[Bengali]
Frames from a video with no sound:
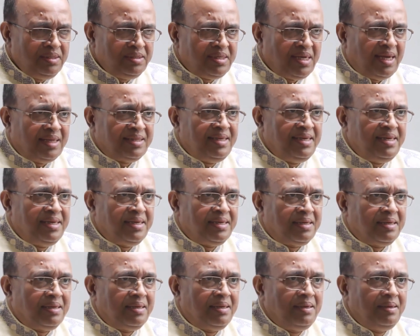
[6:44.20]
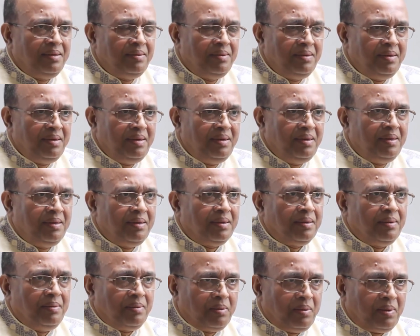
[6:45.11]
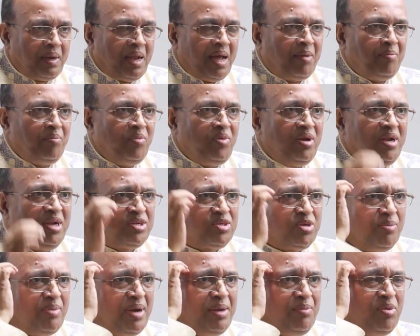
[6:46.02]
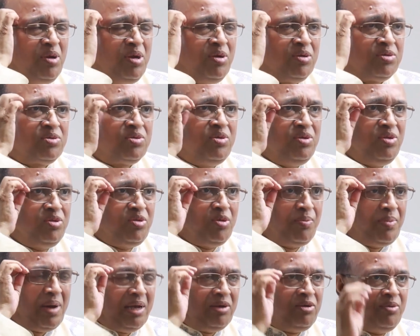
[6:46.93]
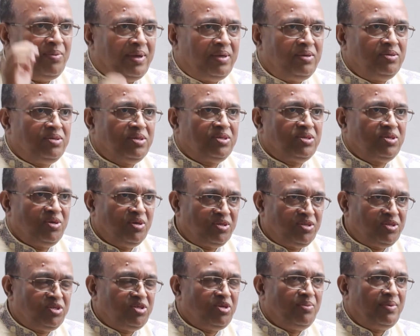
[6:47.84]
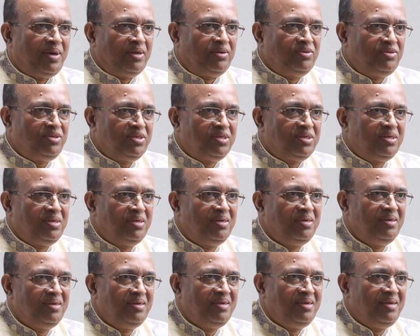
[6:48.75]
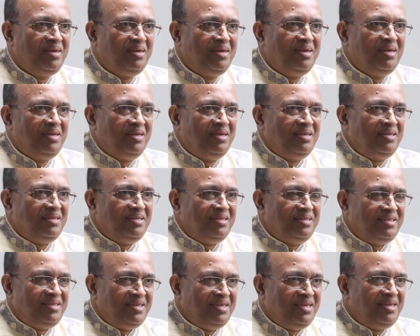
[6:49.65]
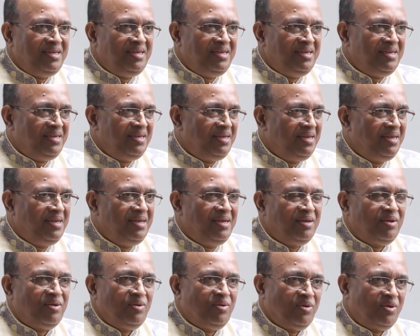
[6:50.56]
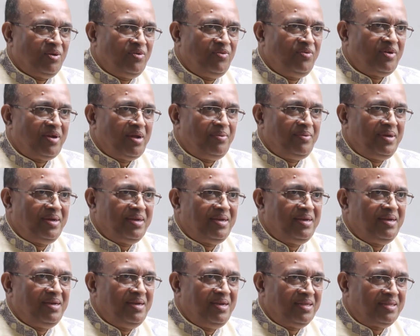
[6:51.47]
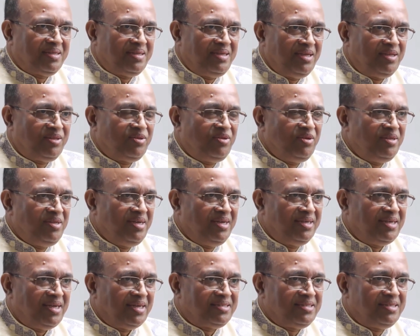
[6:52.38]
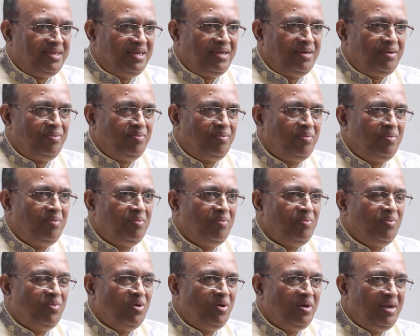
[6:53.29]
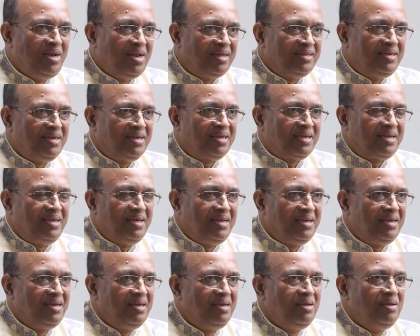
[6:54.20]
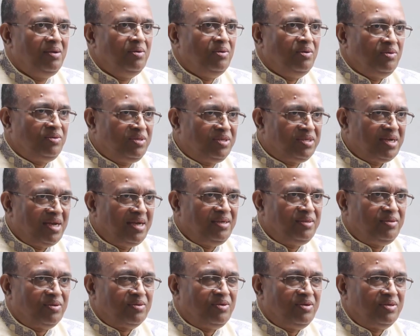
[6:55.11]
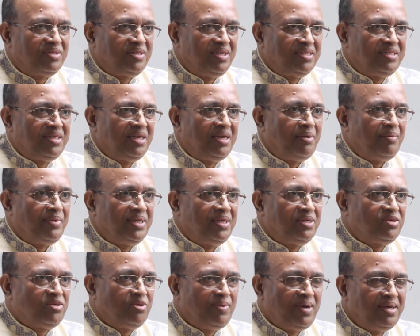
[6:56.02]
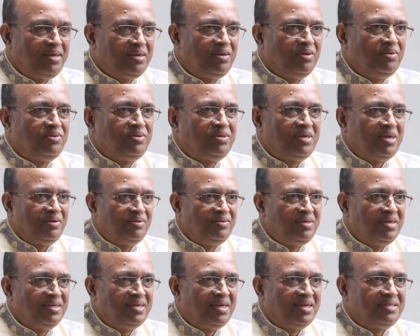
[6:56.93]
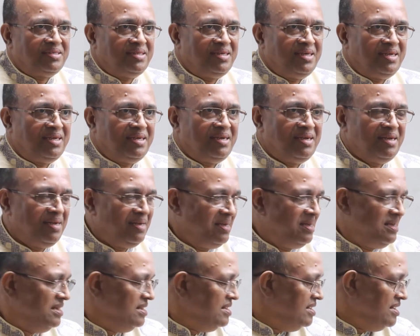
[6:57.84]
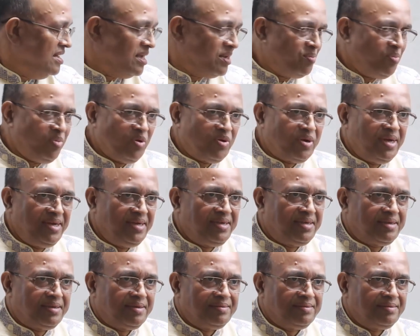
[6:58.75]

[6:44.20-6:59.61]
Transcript: যাদের নাম বলে সবাই বলে অত্যন্ত ভালো মানুষ স্বচ্ছ মানুষ যিনি গণফোরামের নেতৃত্ব দিয়ে যাচ্ছেন মহিলাদেরকে উৎসাহিত করতেছেন আমাদের সবাইকে উৎসাহ দিয়ে যাচ্ছেন এর বুকেই